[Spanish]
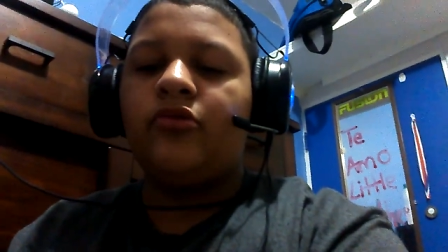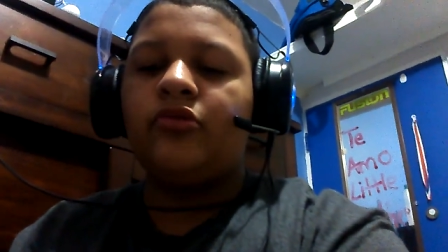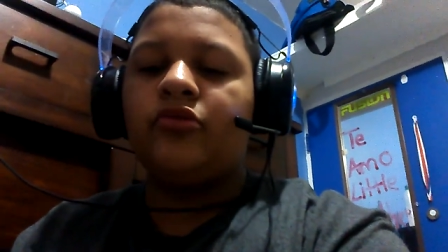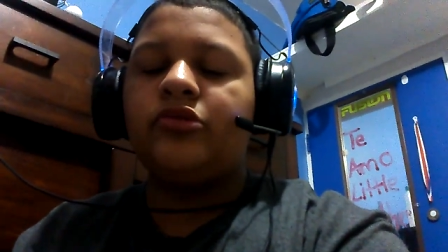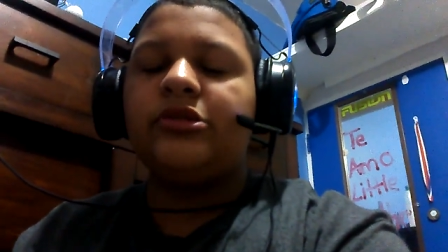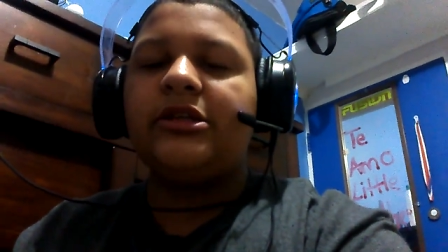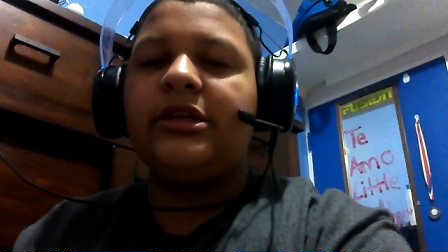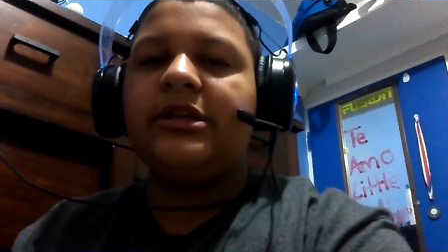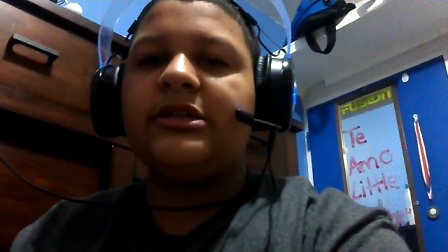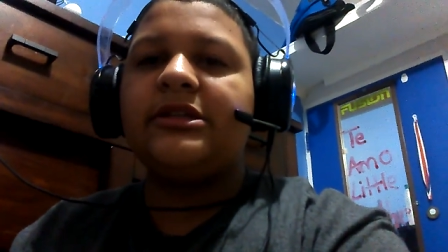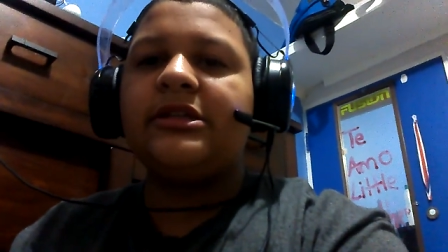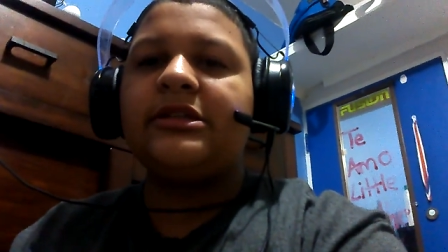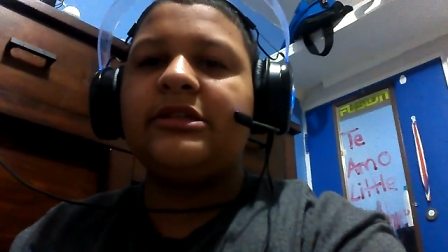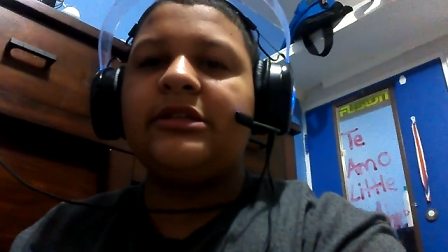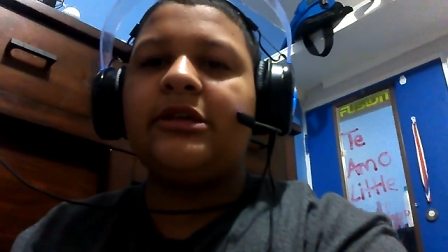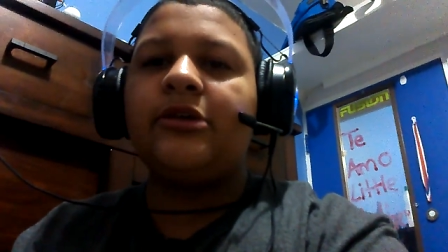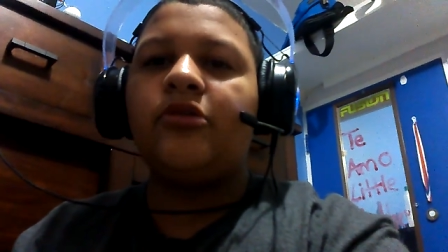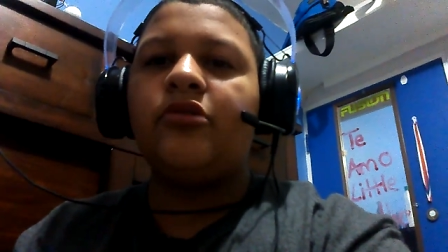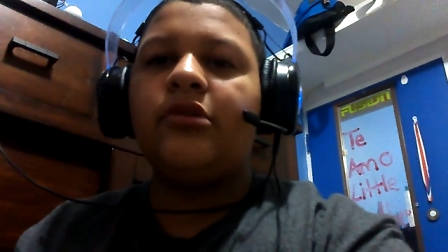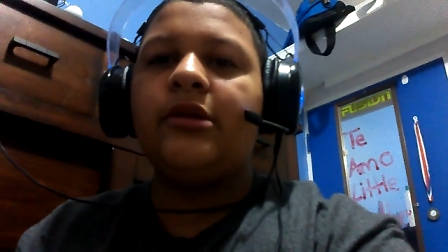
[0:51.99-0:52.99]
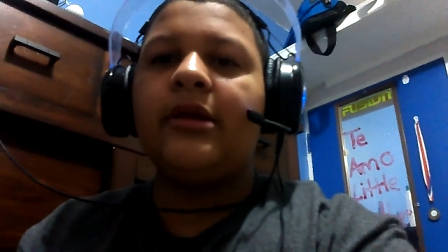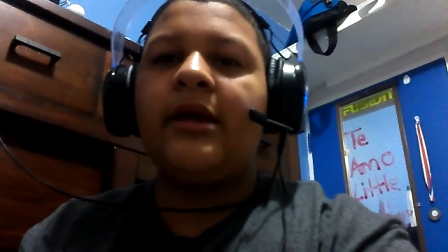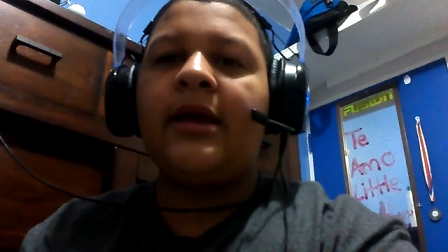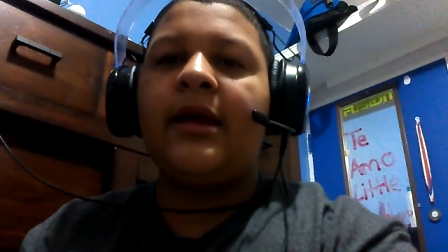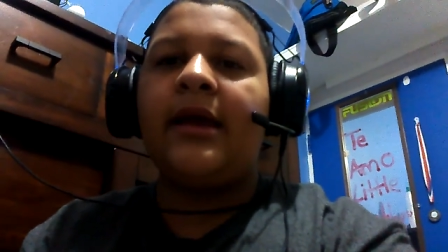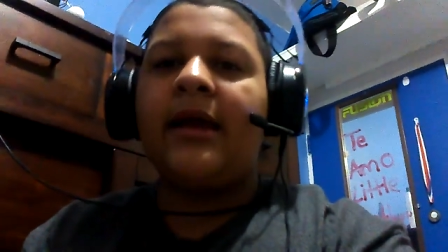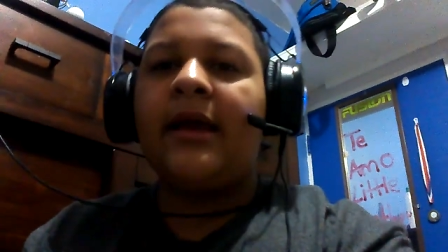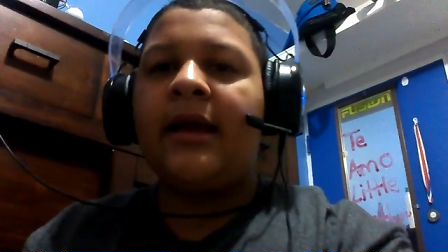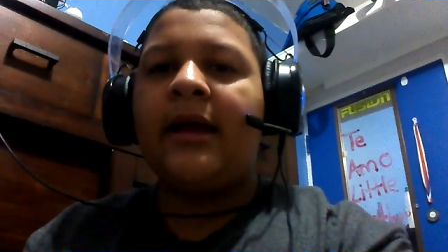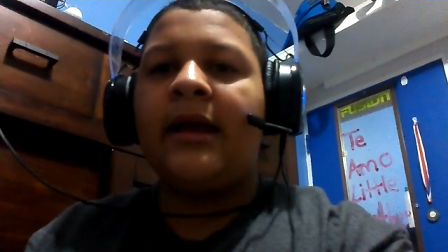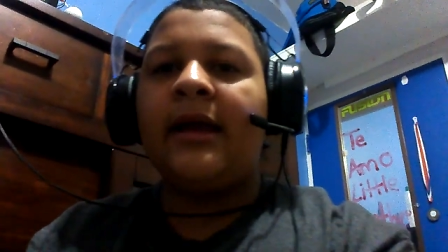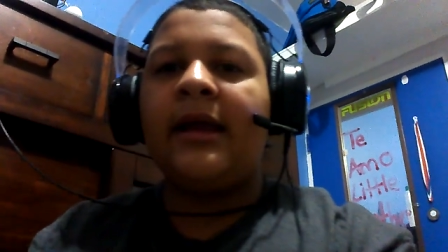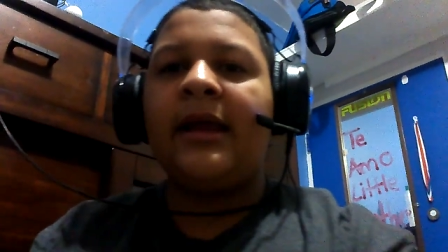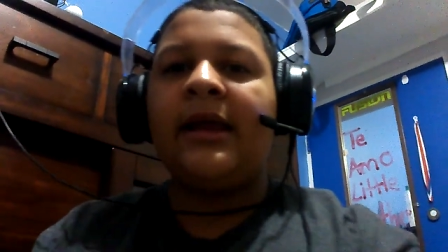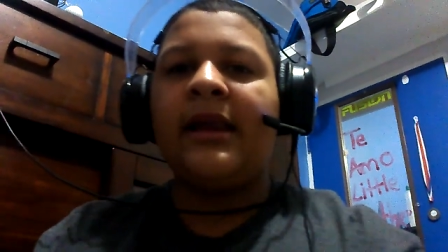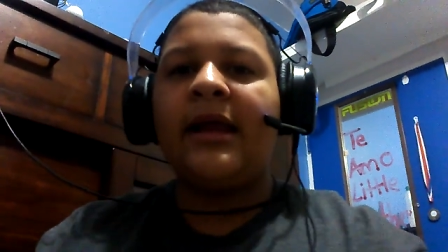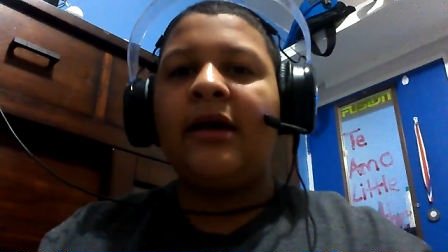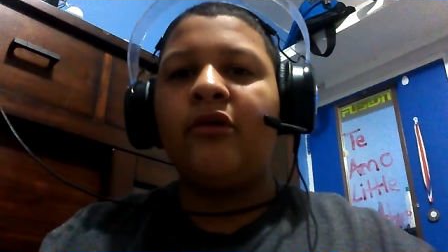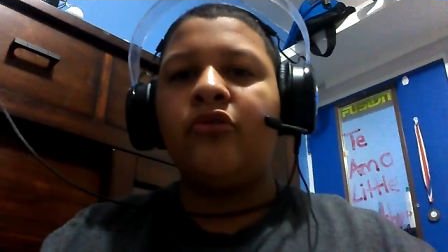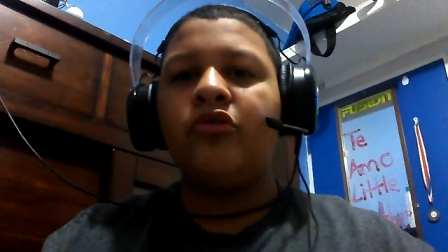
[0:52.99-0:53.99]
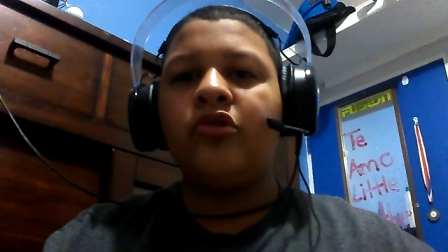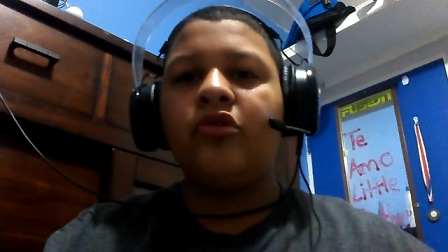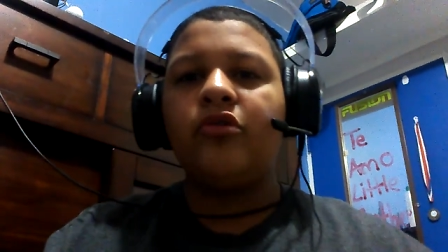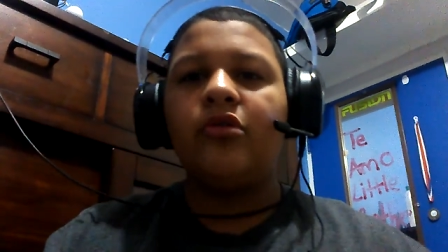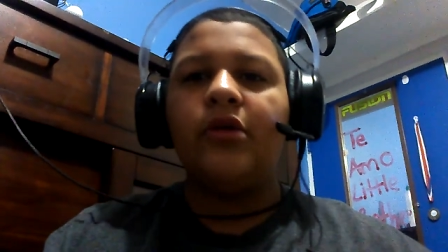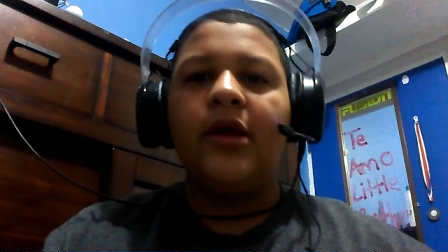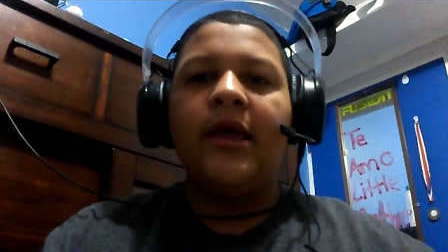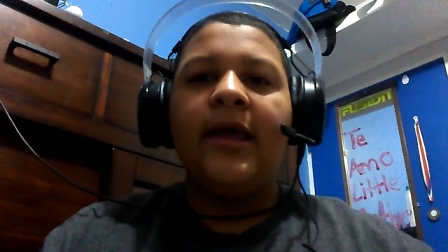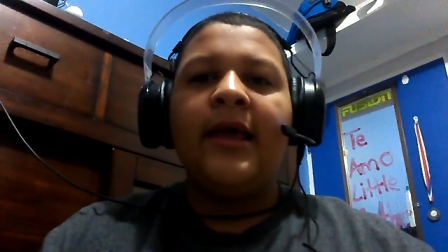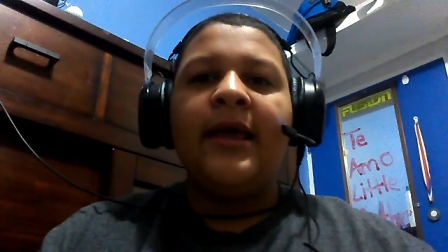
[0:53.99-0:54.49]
no sé si se oiga el audio.